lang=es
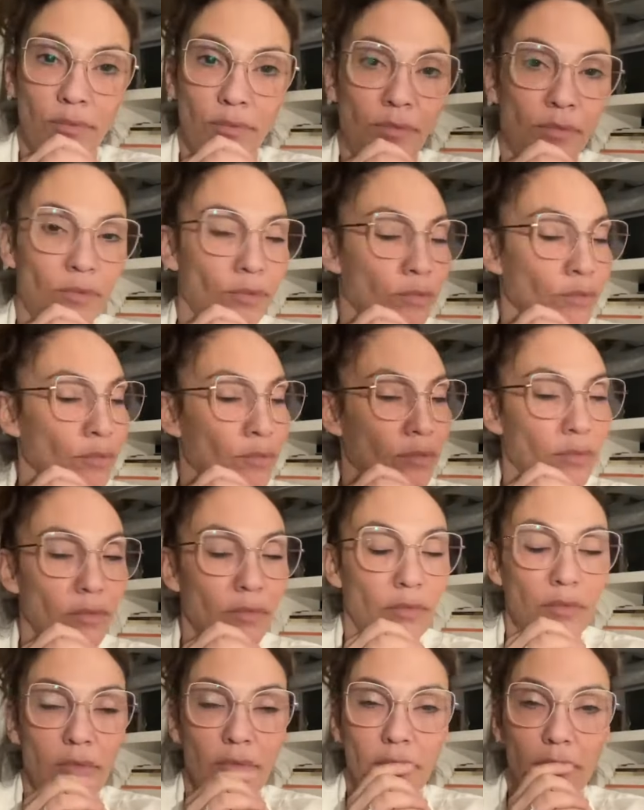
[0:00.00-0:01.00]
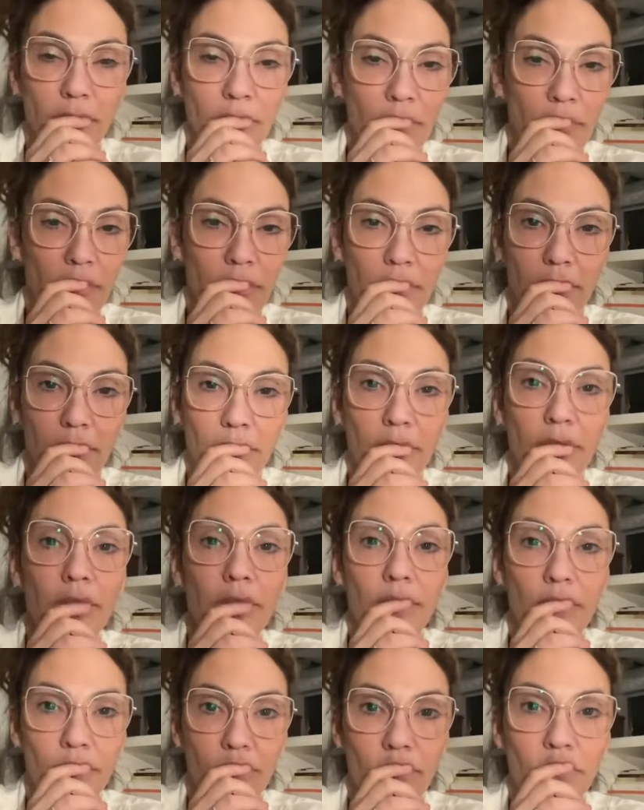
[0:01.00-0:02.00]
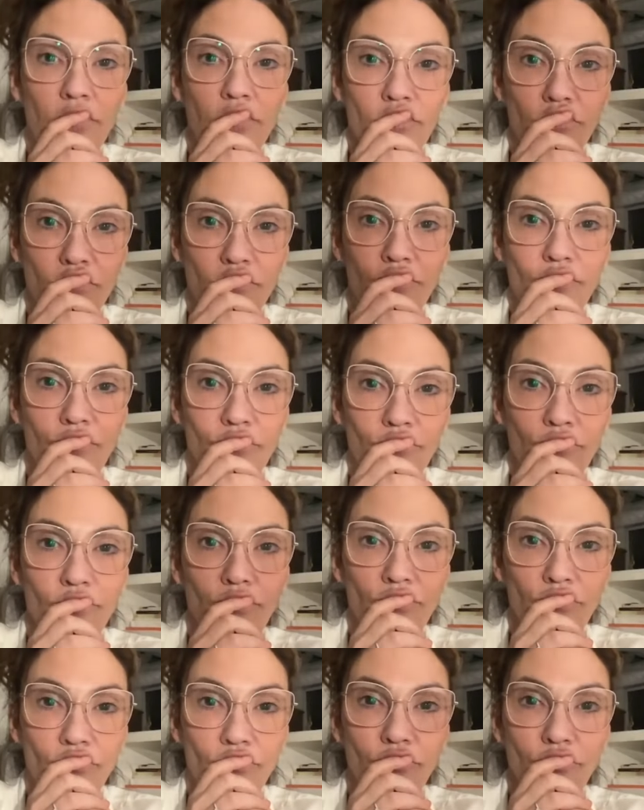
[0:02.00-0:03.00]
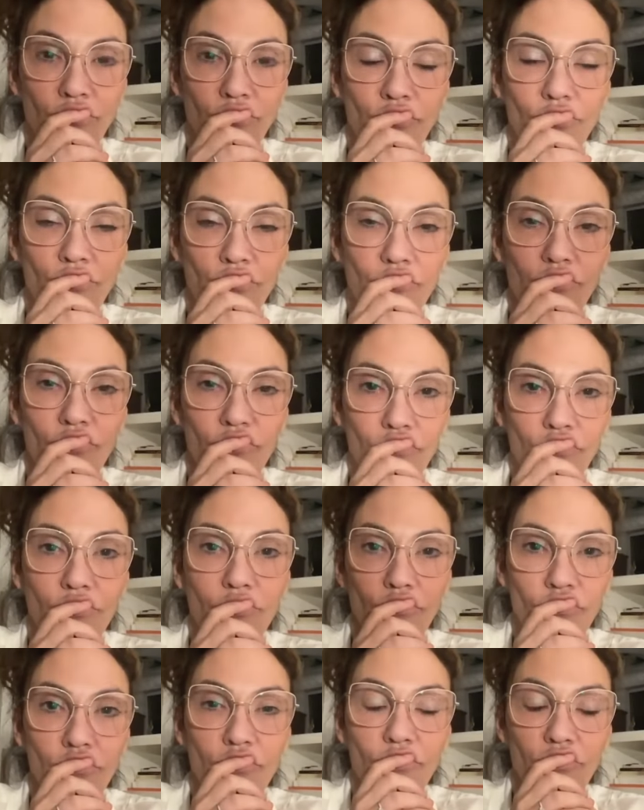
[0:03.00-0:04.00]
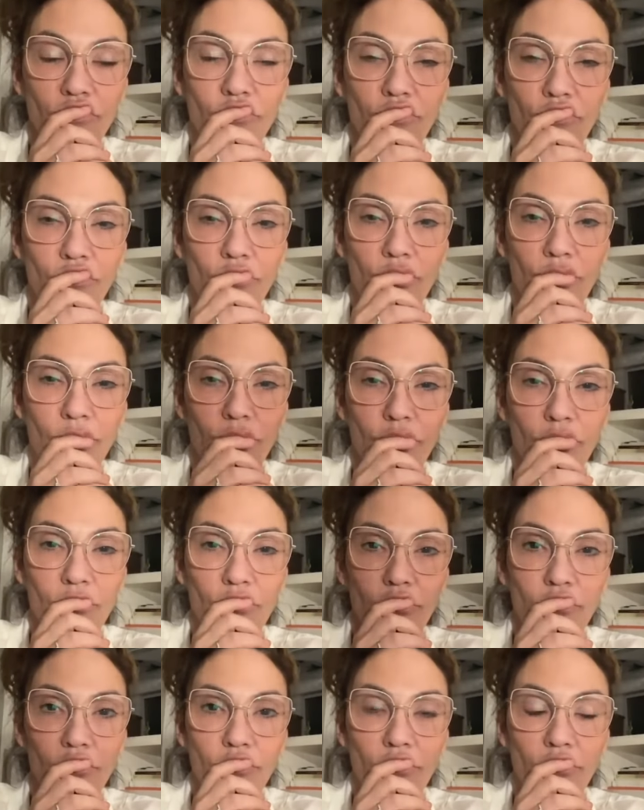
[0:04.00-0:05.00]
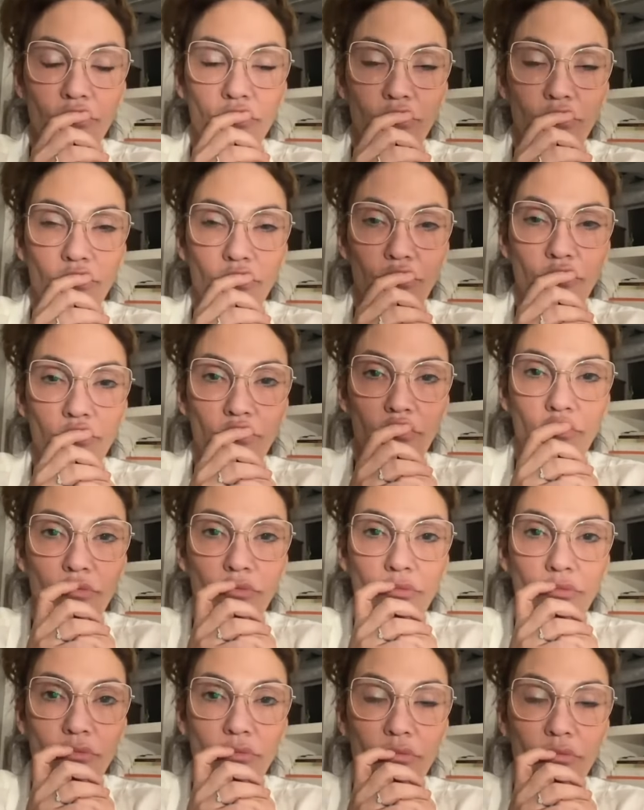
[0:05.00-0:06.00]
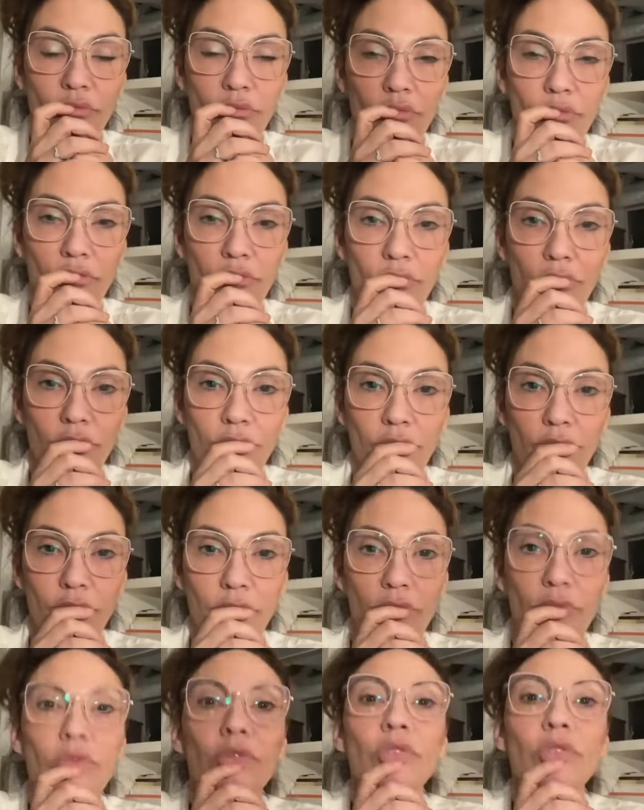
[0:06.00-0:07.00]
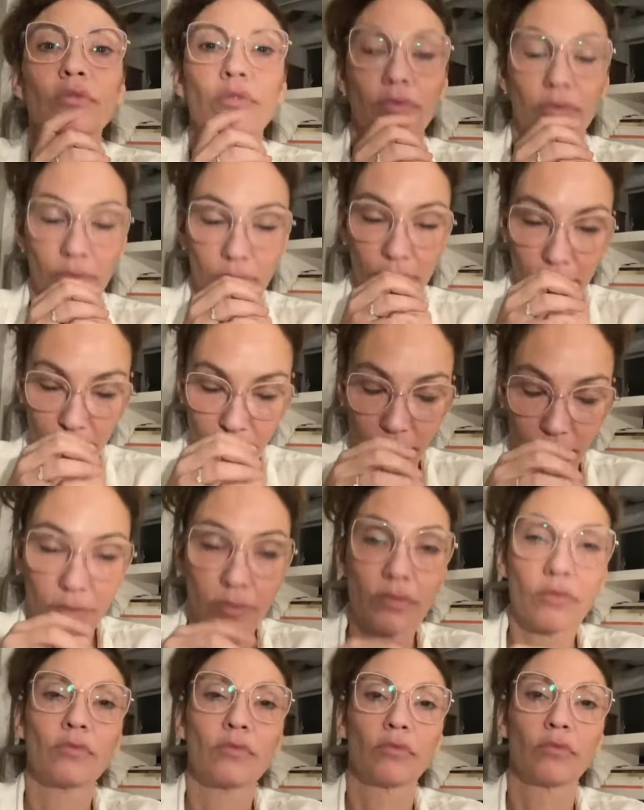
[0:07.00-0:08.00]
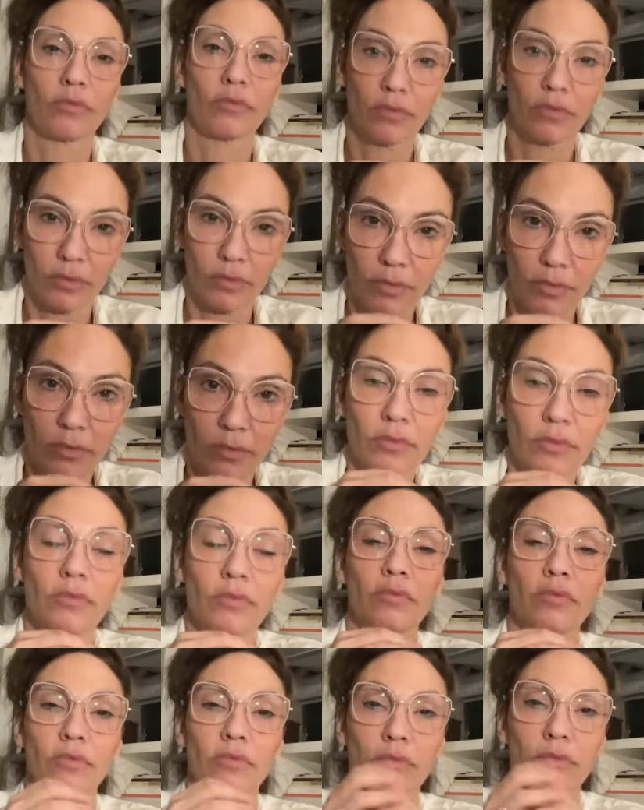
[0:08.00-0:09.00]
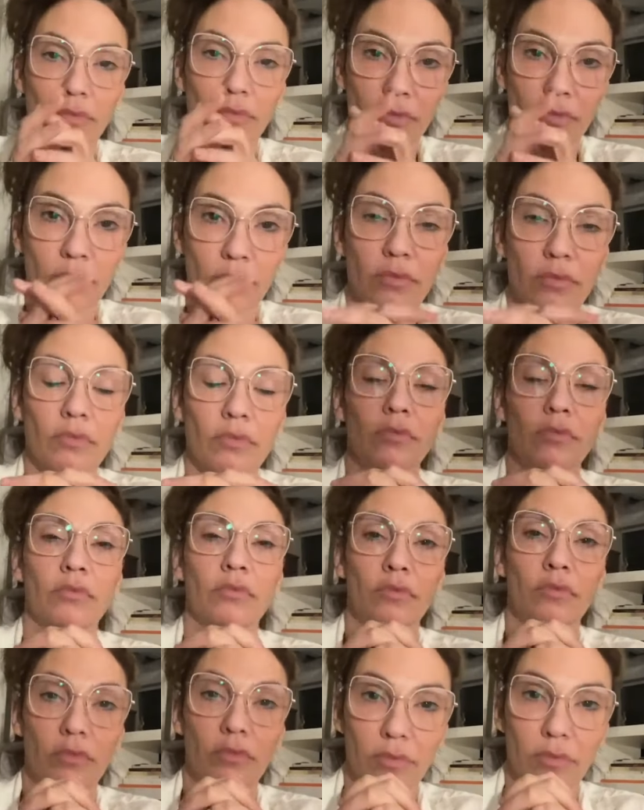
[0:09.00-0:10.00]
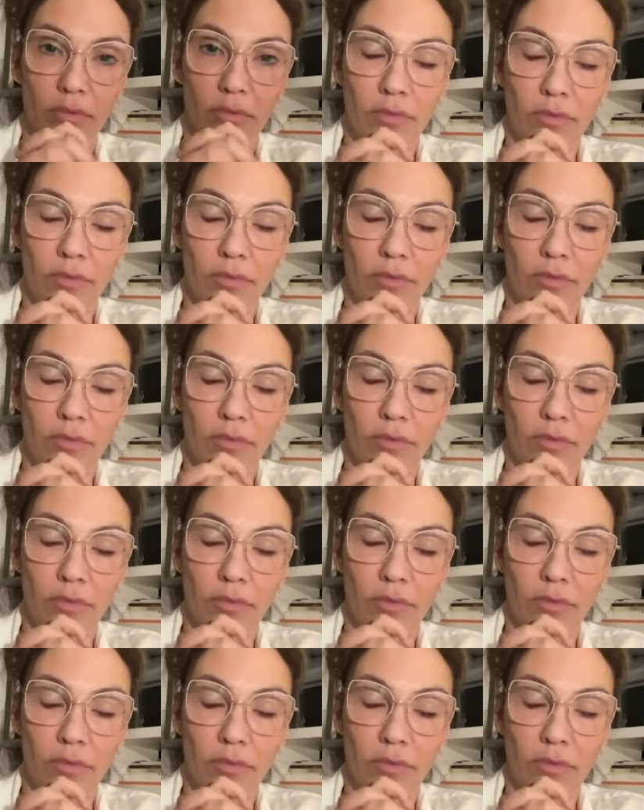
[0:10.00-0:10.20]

porque a mí me pasa, ayer fui a, laburar y tuve que tomar el 8 hasta y qué sé yo, y subís y cuando hablaste se te quedan mirando los nenes, se te quedan mirando los dos grandes,